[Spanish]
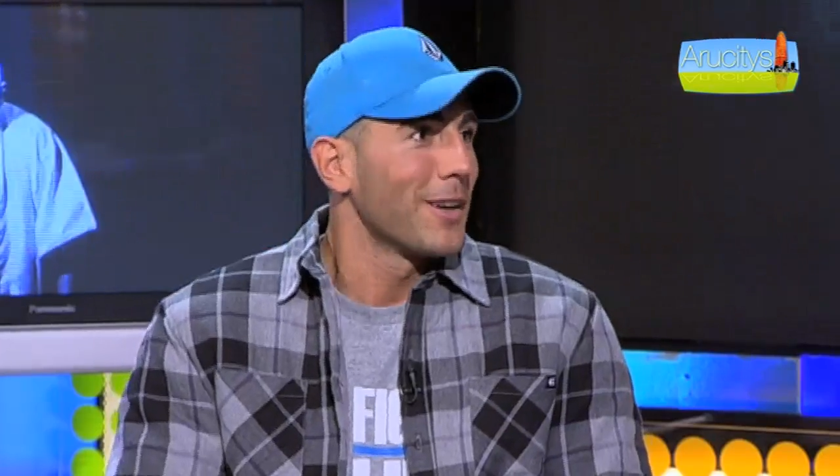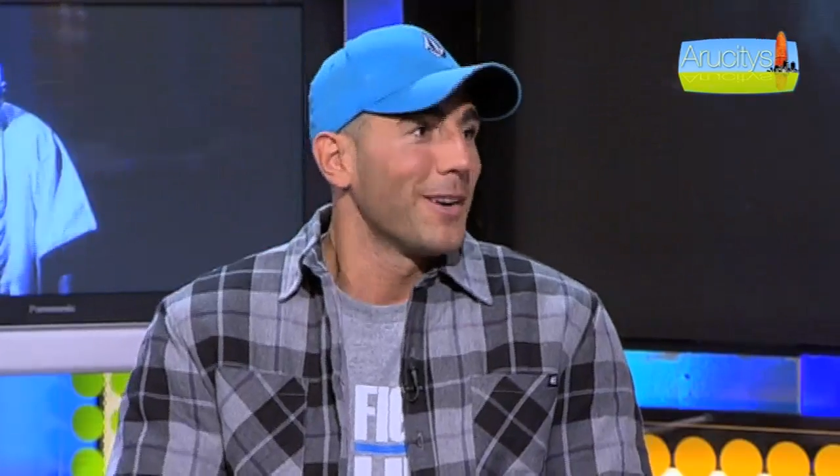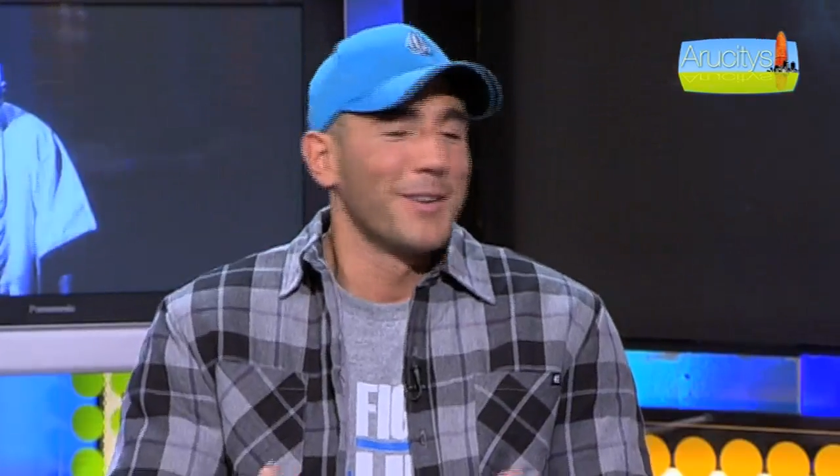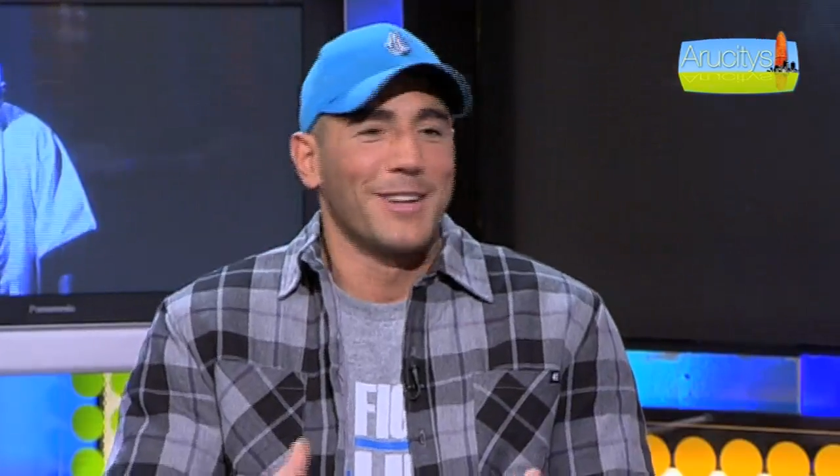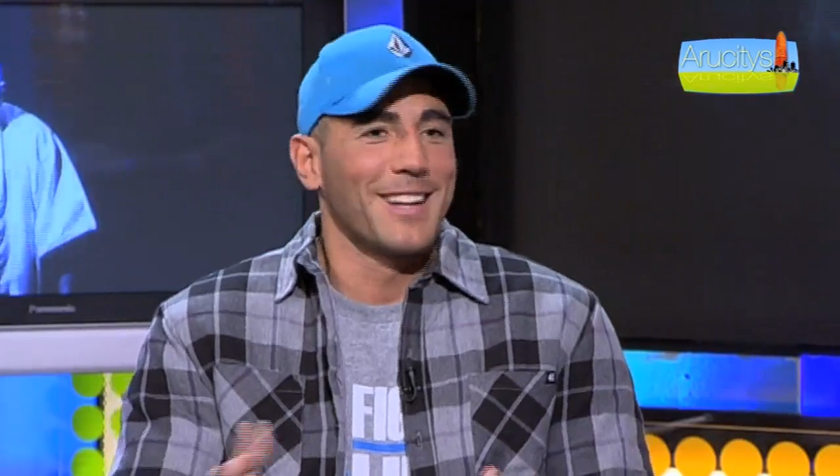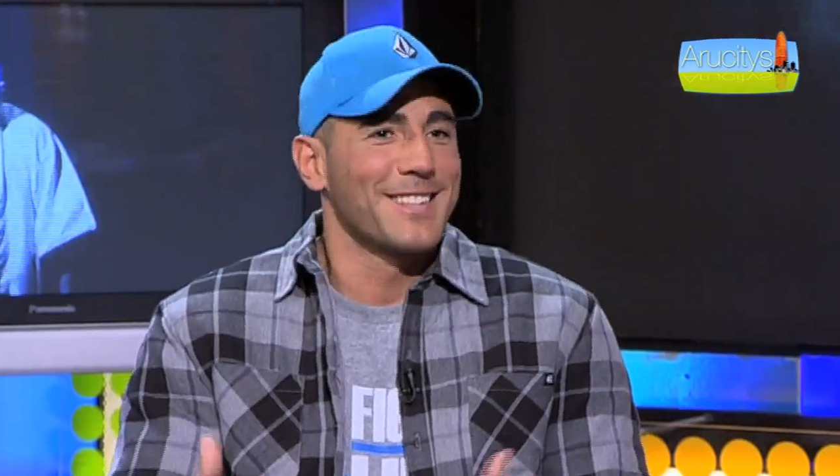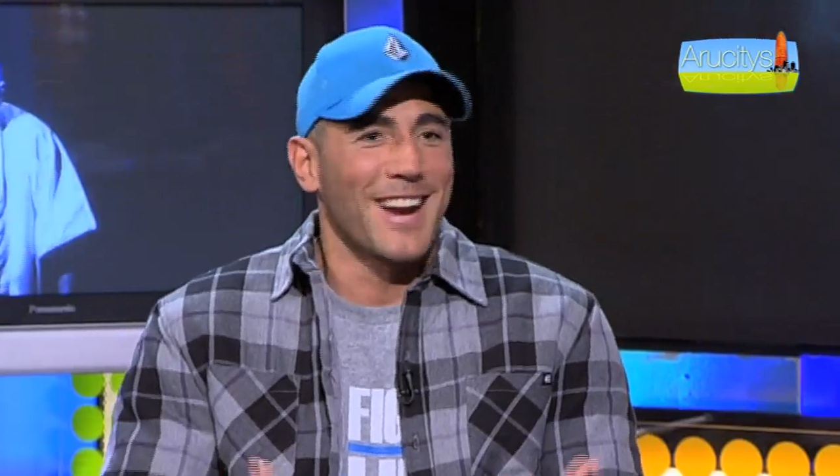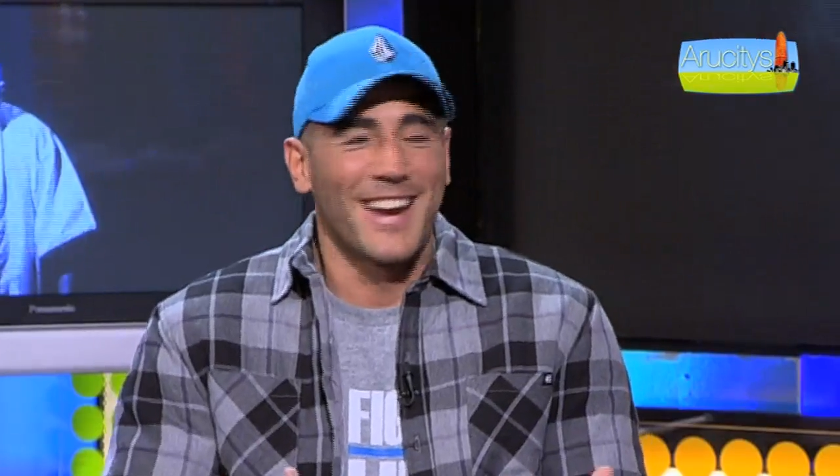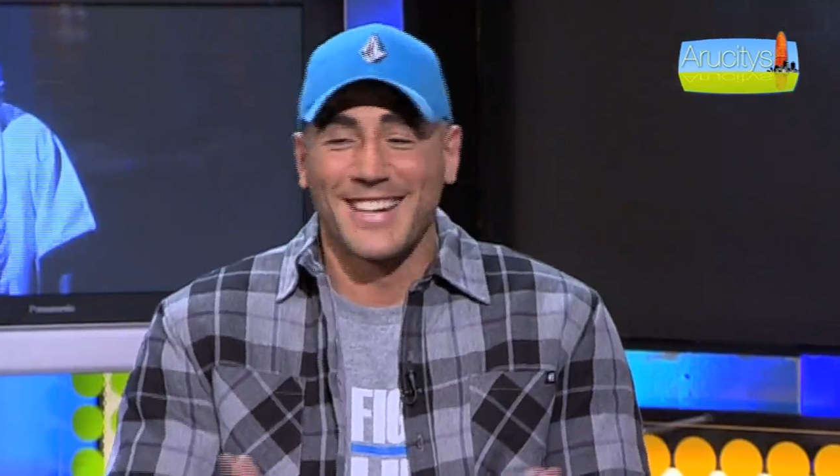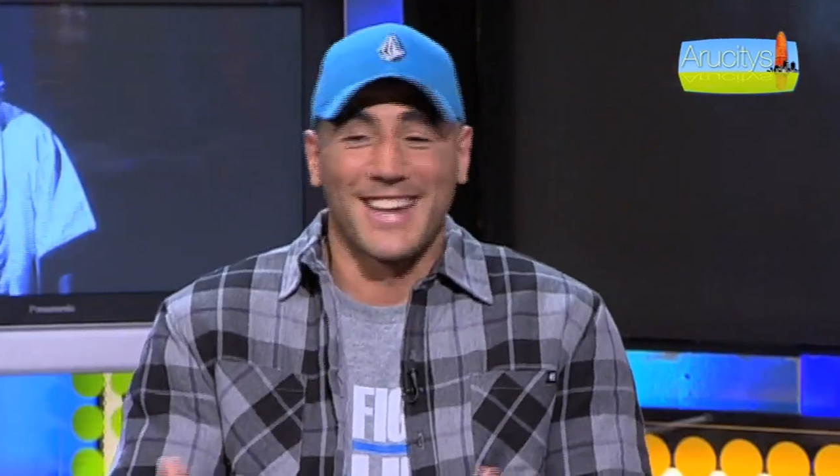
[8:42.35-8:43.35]

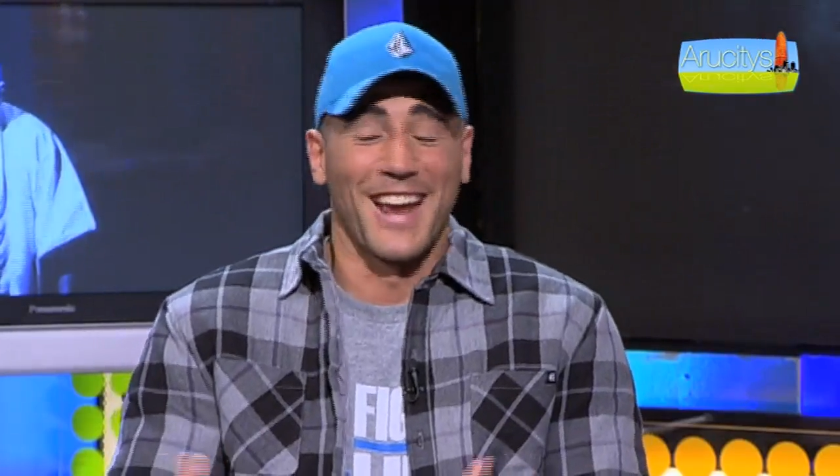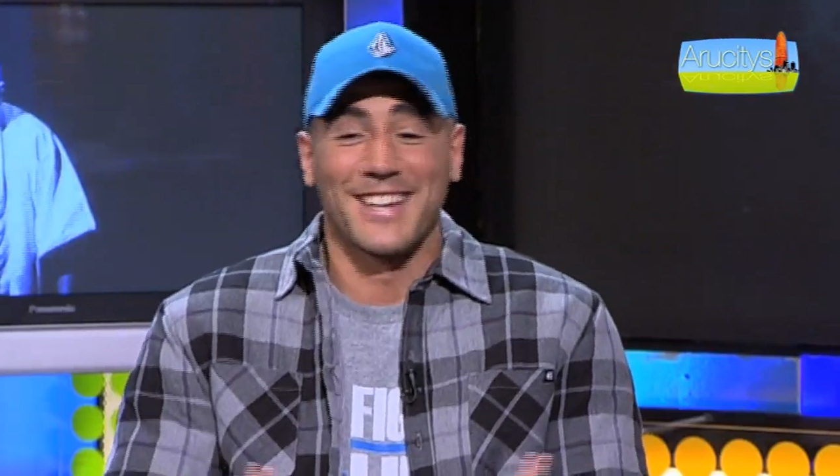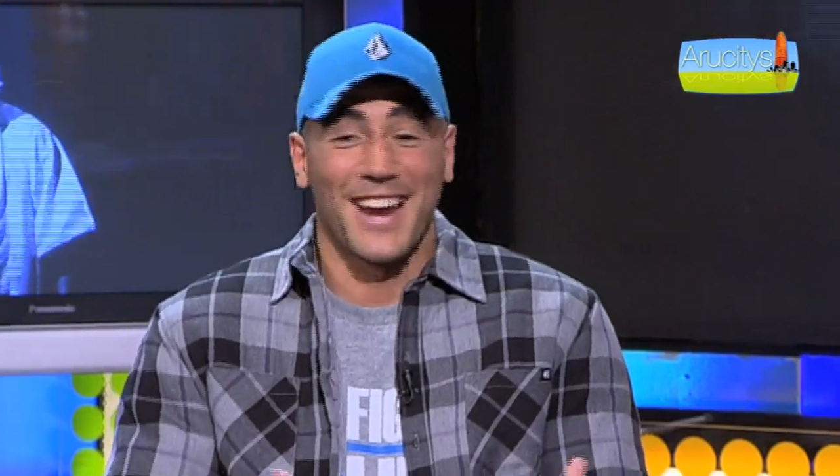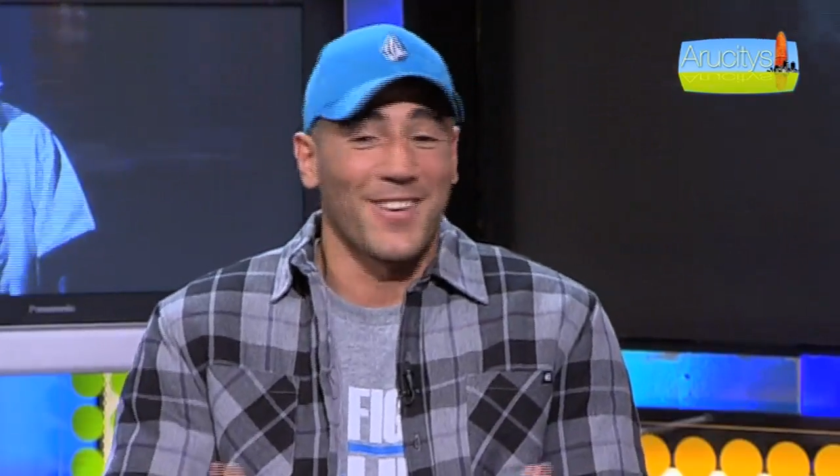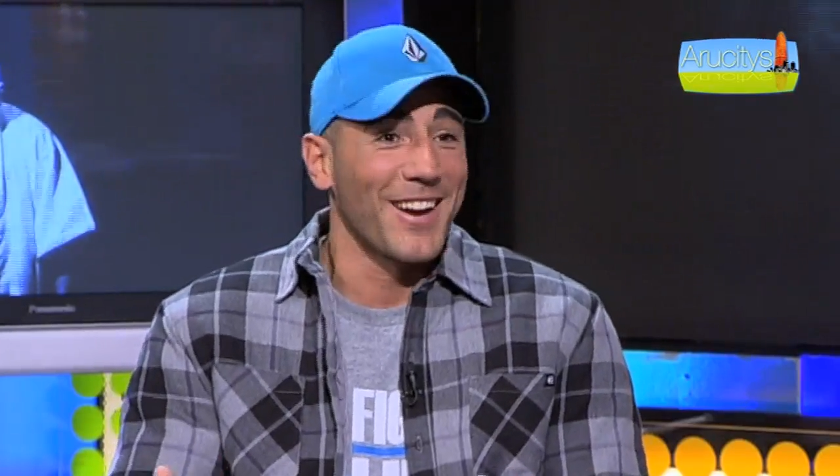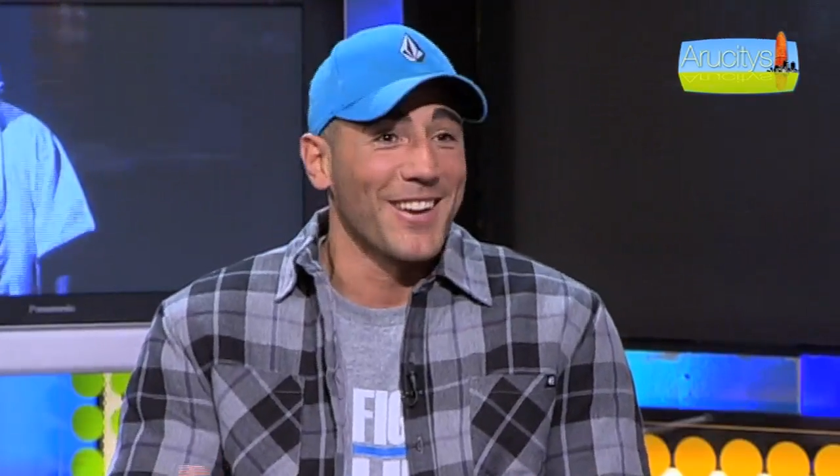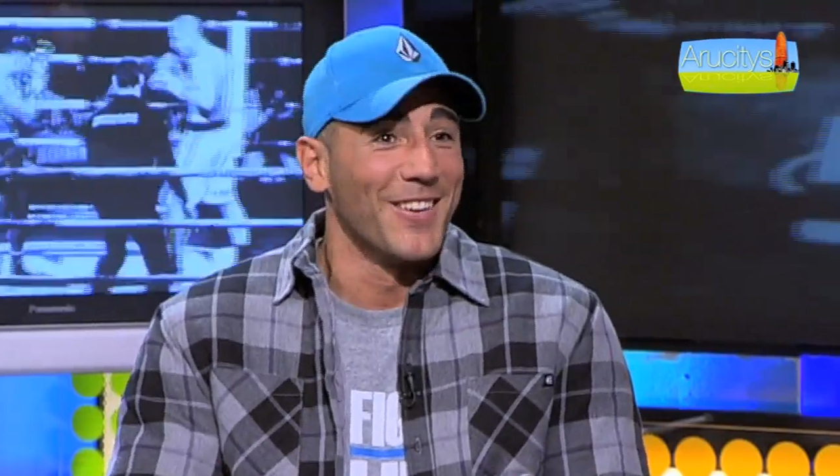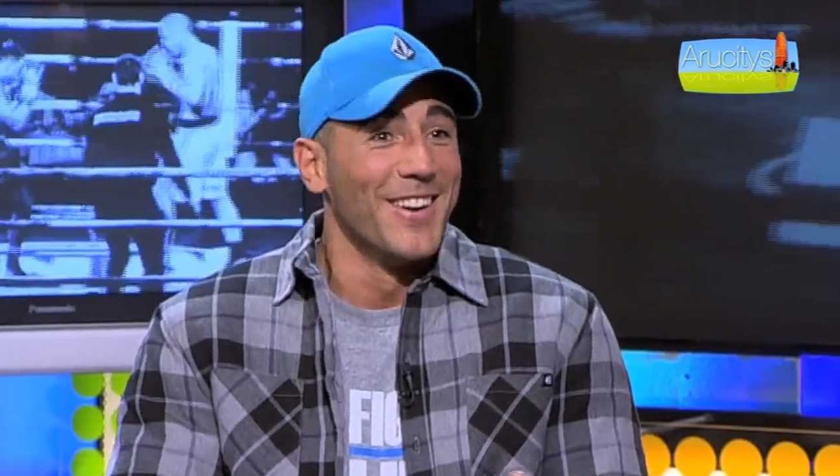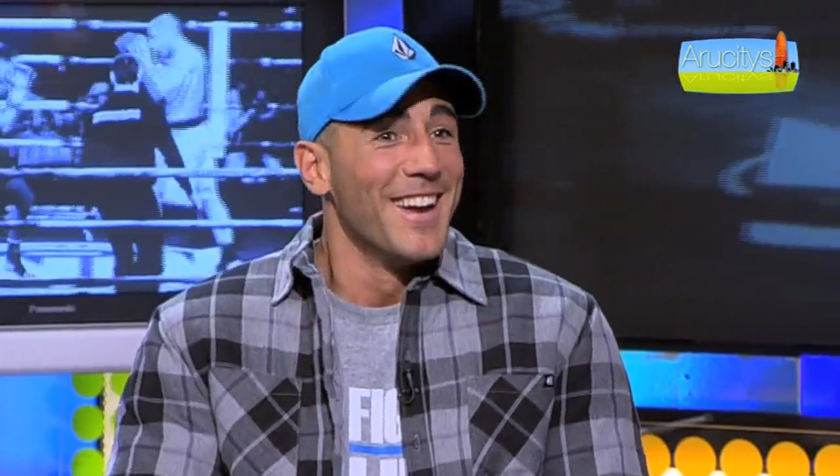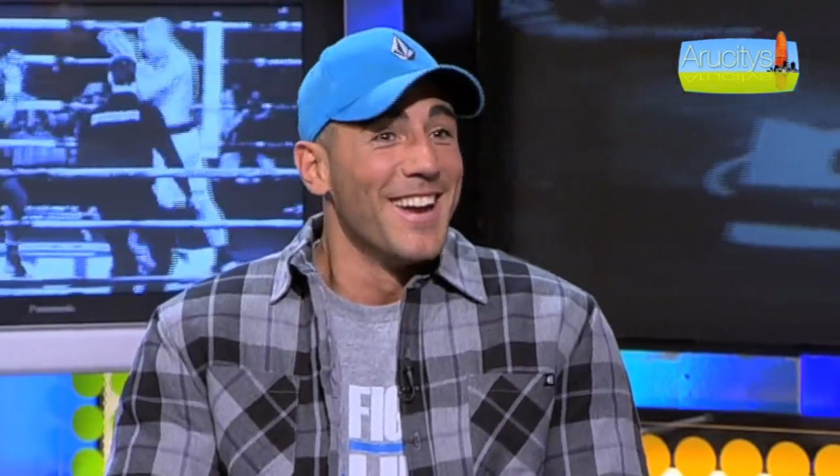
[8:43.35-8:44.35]
es, algo que,
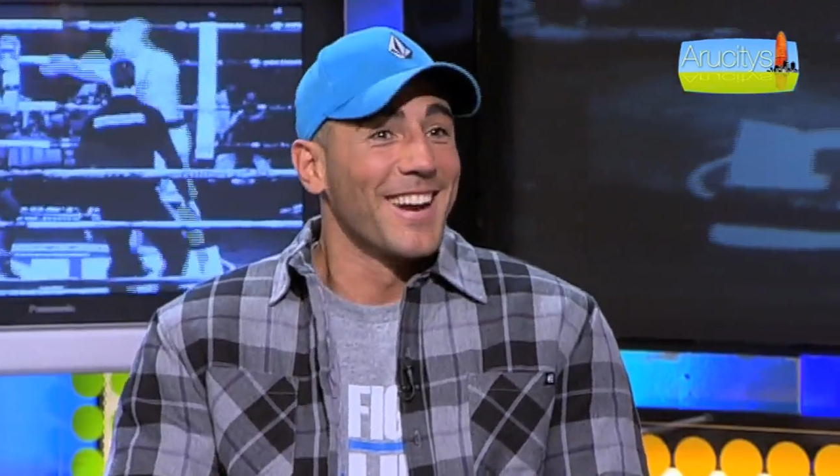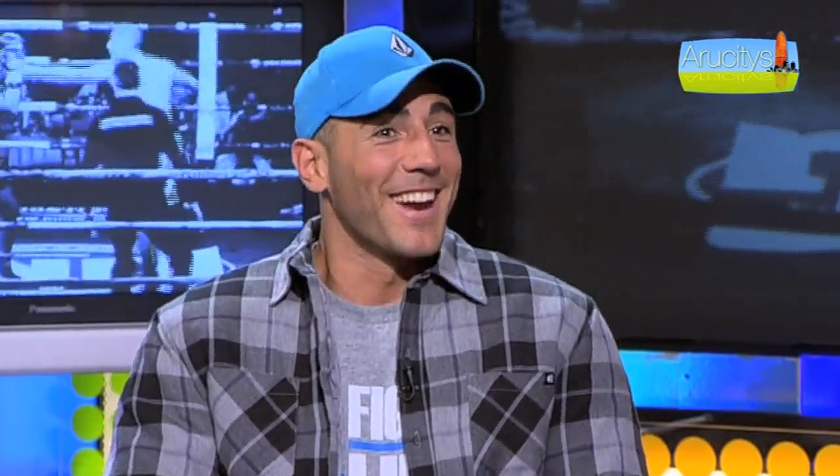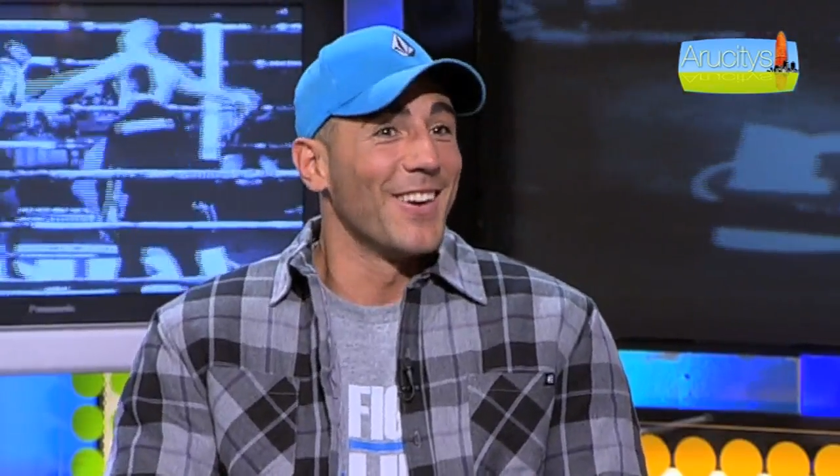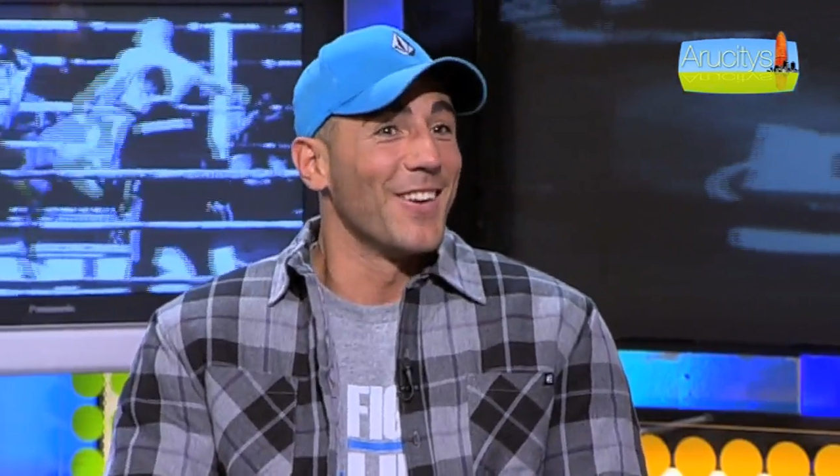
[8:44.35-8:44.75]
no, que no,